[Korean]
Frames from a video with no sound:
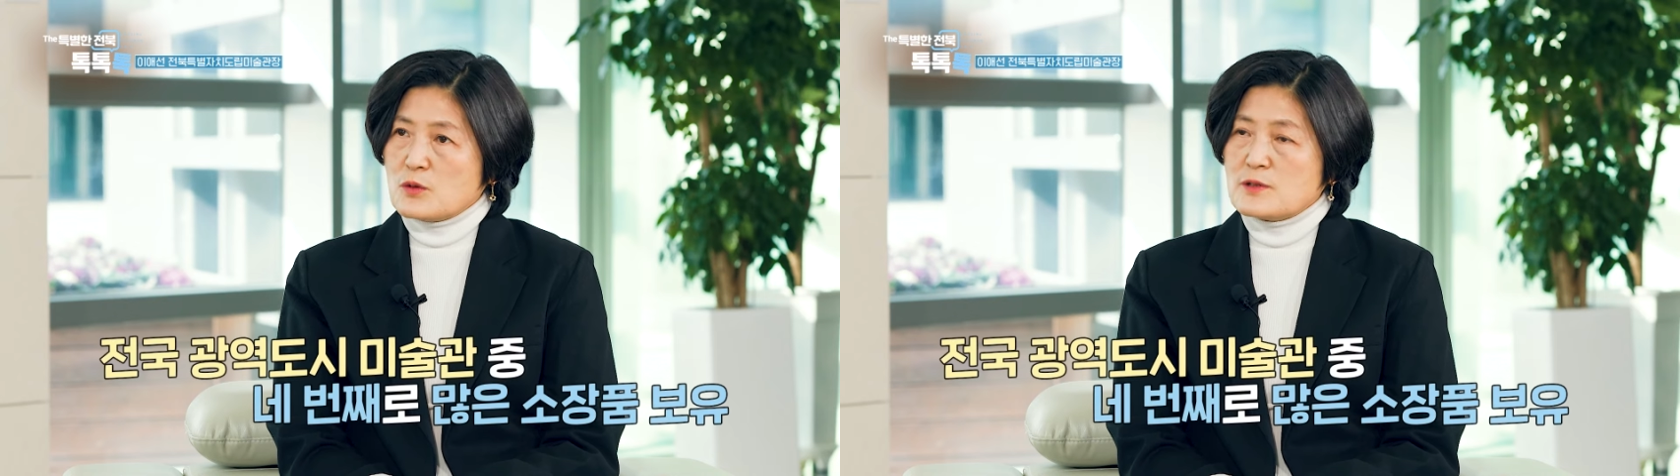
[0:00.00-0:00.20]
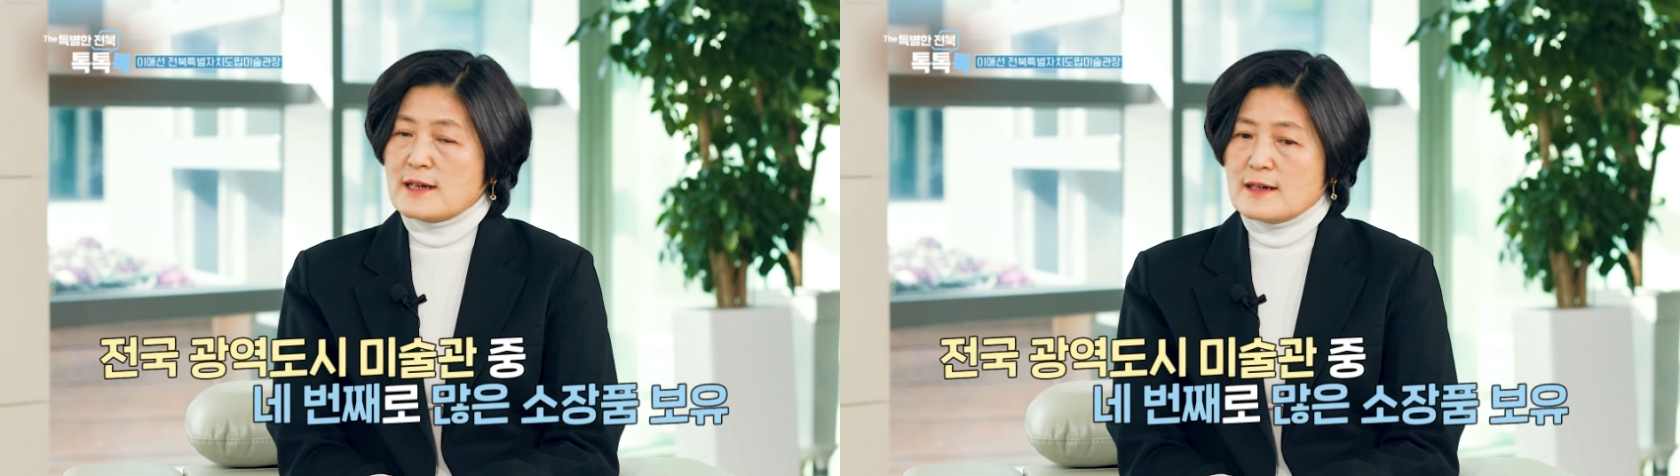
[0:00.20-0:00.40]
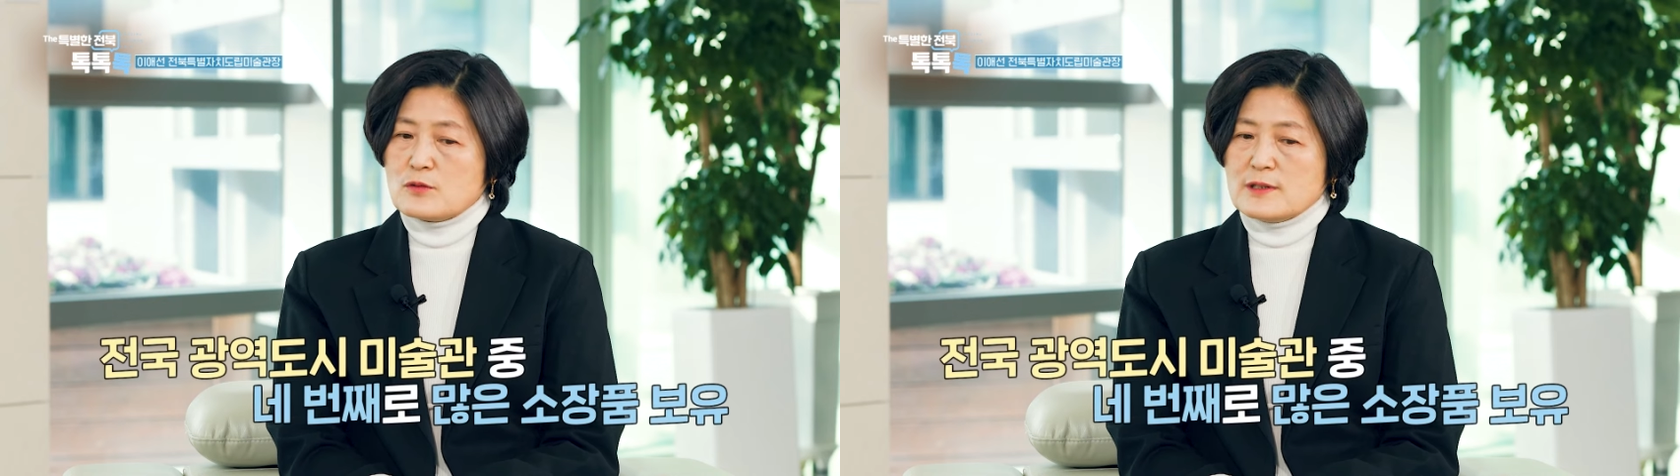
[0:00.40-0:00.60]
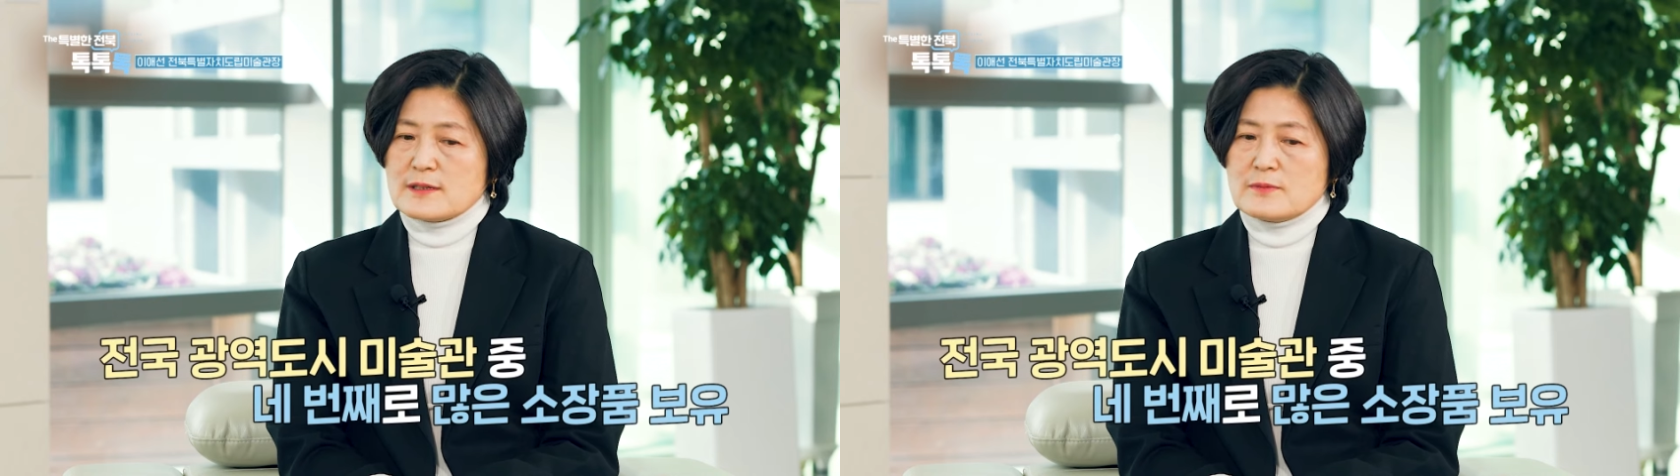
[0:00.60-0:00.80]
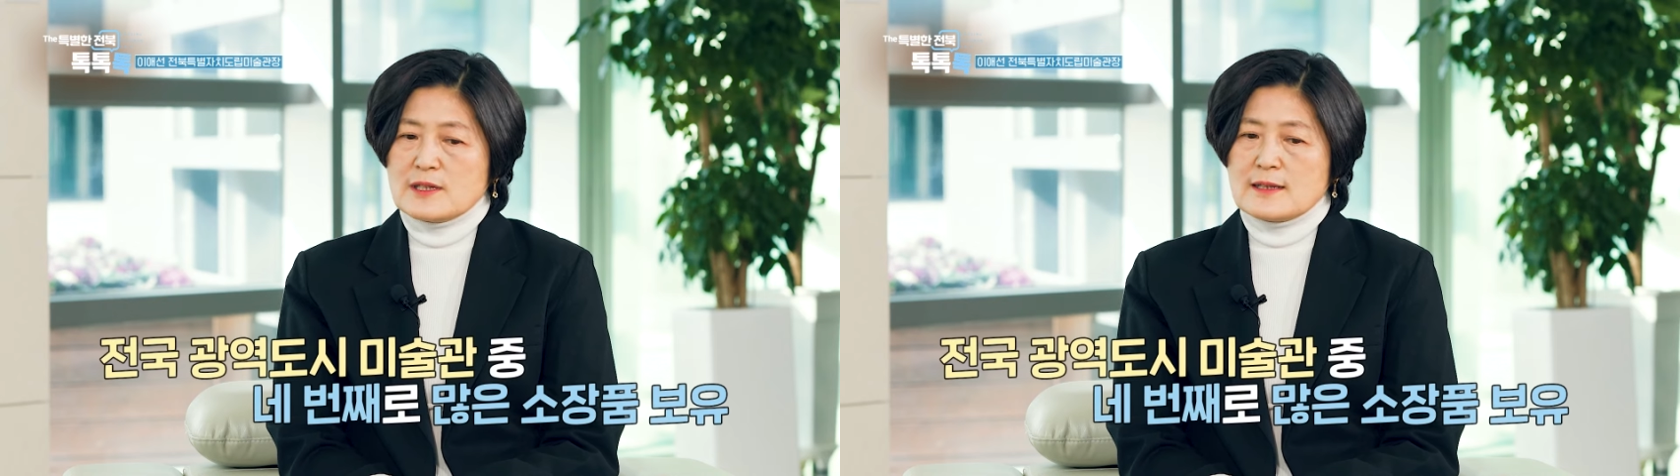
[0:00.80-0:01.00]
소장하고
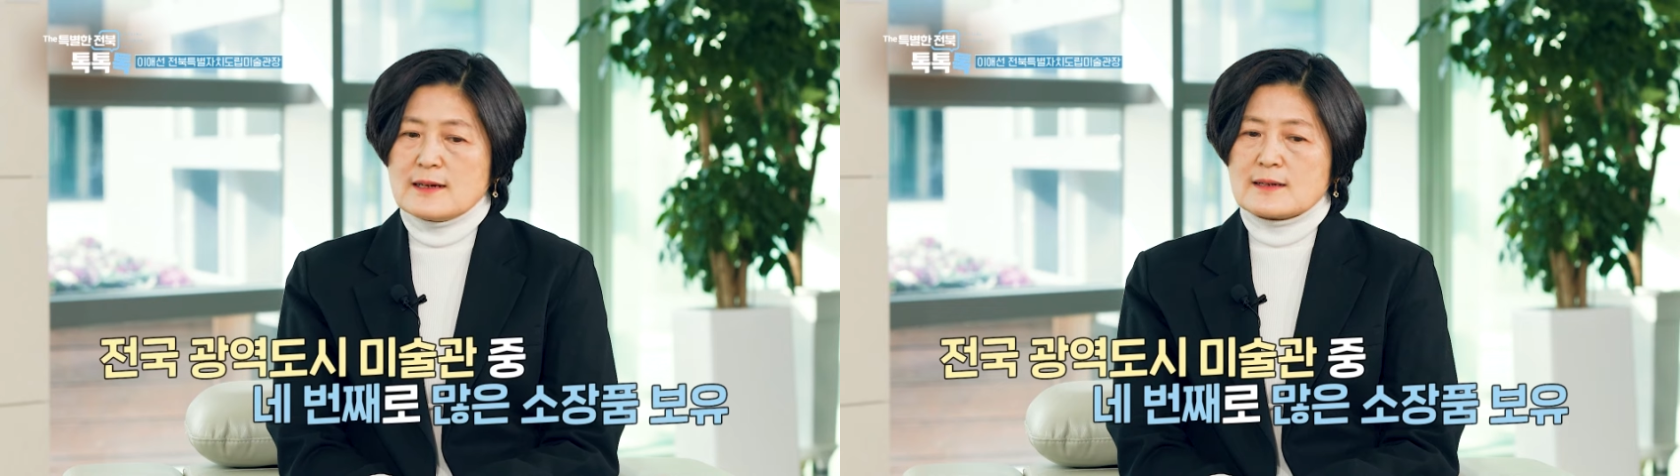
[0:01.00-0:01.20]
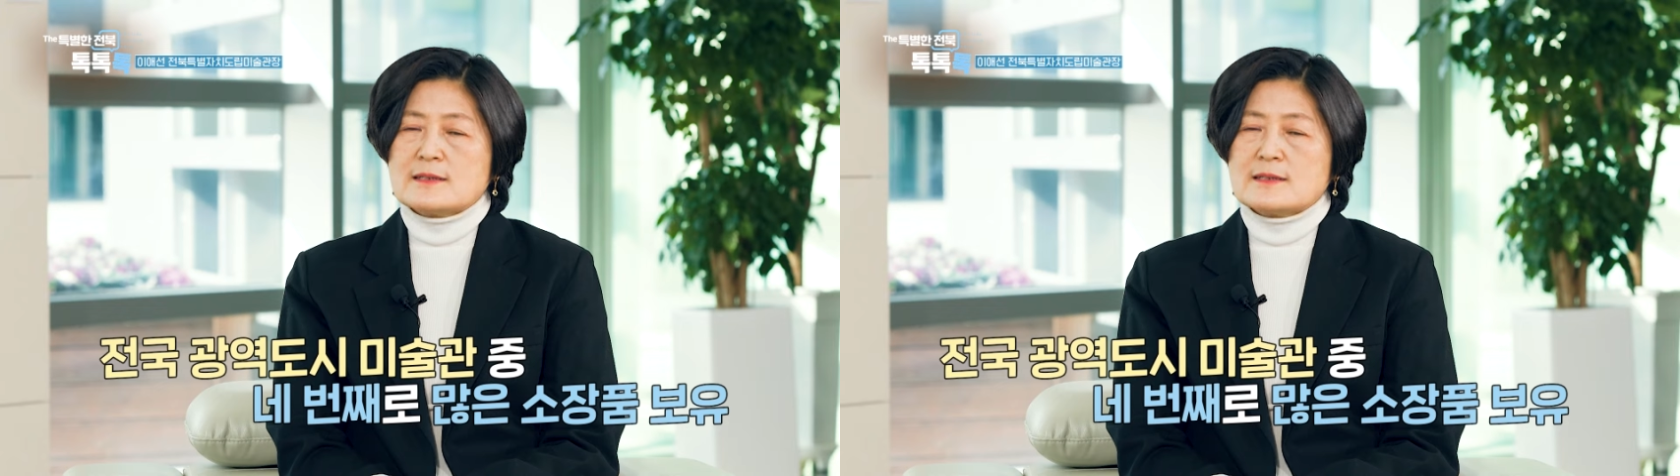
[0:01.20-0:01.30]
있습니다.